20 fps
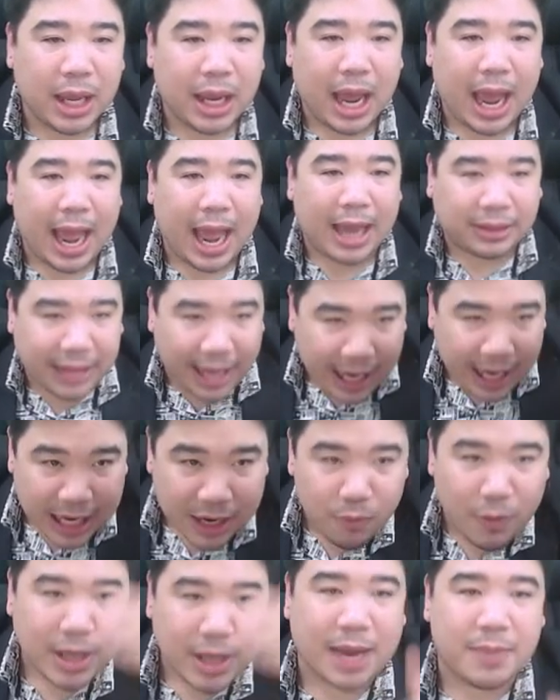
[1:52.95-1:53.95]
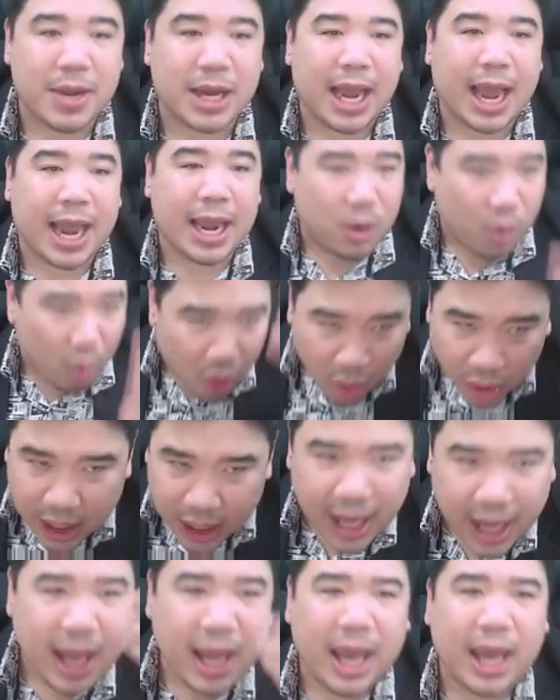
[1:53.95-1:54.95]
อ่าแต่ลืมว่าทํำยังไง โอเค
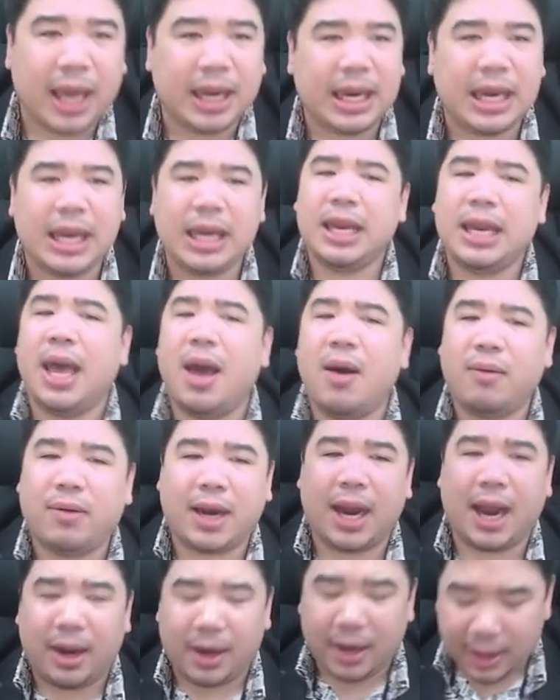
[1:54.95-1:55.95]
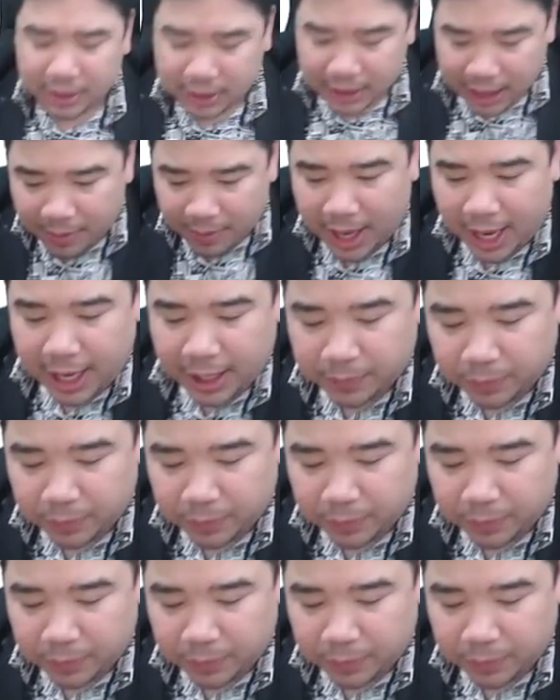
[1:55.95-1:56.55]
นิดเดียวนะ เสริมให้